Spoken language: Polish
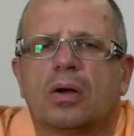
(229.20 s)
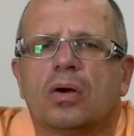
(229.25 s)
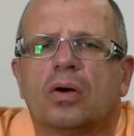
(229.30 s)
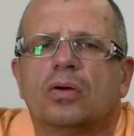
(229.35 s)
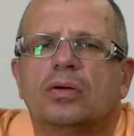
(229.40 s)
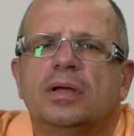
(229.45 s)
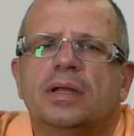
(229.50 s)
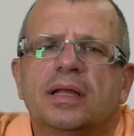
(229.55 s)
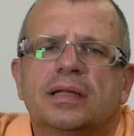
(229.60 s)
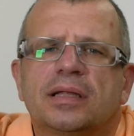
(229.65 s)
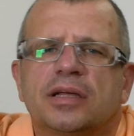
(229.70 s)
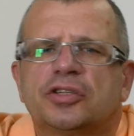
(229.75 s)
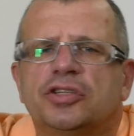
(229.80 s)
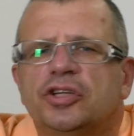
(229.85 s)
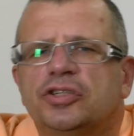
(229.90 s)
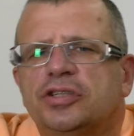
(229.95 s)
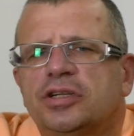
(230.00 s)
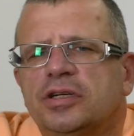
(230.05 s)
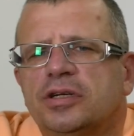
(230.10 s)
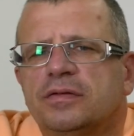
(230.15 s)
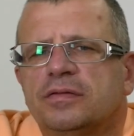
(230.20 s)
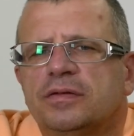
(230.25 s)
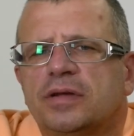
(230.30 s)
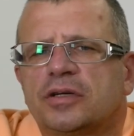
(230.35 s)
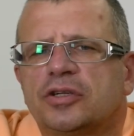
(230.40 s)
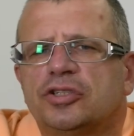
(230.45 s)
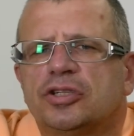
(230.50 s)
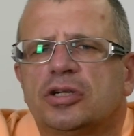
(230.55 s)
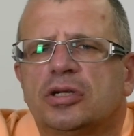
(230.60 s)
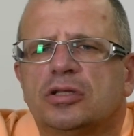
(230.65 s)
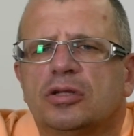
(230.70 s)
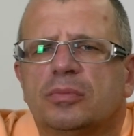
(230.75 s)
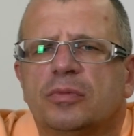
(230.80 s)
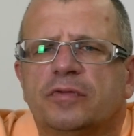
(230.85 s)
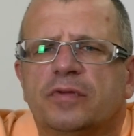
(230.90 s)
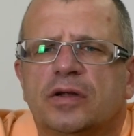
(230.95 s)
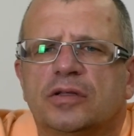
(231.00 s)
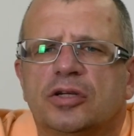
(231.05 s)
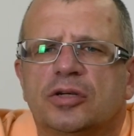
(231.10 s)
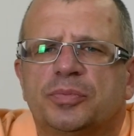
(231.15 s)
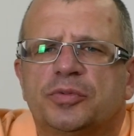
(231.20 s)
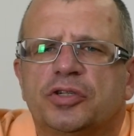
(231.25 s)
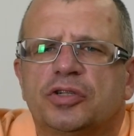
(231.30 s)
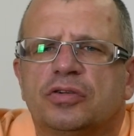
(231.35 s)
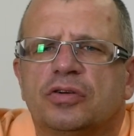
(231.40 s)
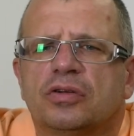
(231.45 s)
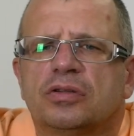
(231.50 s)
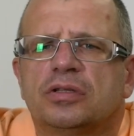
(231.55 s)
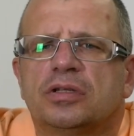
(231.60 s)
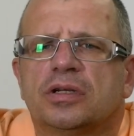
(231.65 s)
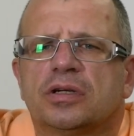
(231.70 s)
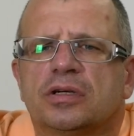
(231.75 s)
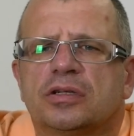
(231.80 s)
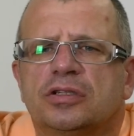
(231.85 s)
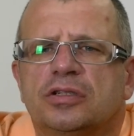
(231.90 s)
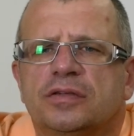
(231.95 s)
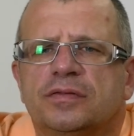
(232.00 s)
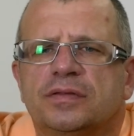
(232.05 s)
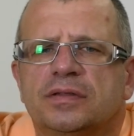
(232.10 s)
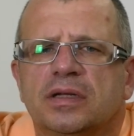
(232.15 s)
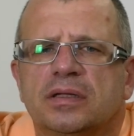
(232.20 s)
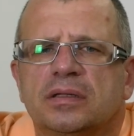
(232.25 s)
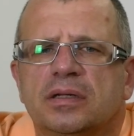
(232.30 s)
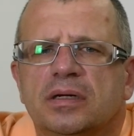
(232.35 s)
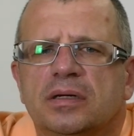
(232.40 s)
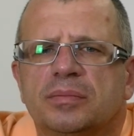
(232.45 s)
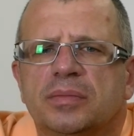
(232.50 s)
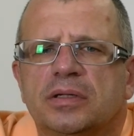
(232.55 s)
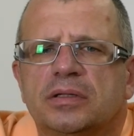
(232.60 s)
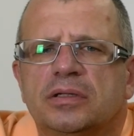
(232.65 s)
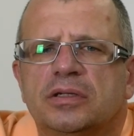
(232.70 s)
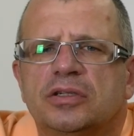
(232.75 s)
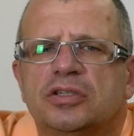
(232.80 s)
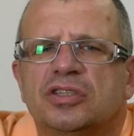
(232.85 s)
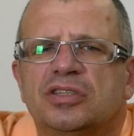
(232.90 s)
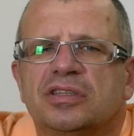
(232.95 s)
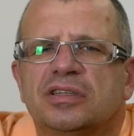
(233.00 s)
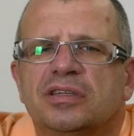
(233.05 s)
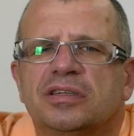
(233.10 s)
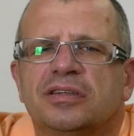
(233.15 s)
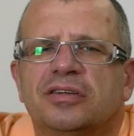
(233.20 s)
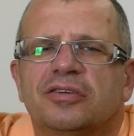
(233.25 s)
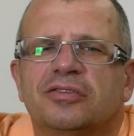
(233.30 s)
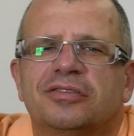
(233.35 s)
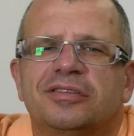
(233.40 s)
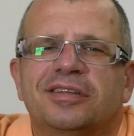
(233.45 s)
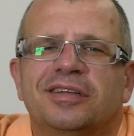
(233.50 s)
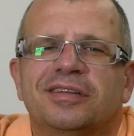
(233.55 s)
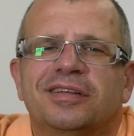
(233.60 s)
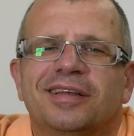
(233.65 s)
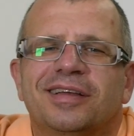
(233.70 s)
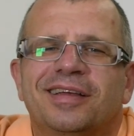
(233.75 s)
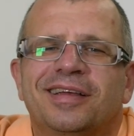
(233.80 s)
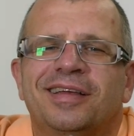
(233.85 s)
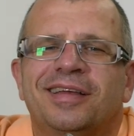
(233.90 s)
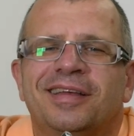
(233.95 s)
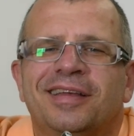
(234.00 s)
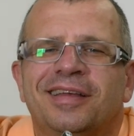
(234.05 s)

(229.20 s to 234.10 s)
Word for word: O ile tak się dzieje w jakichś renomowanych przychodniach czy w centrach medycznych, o tyle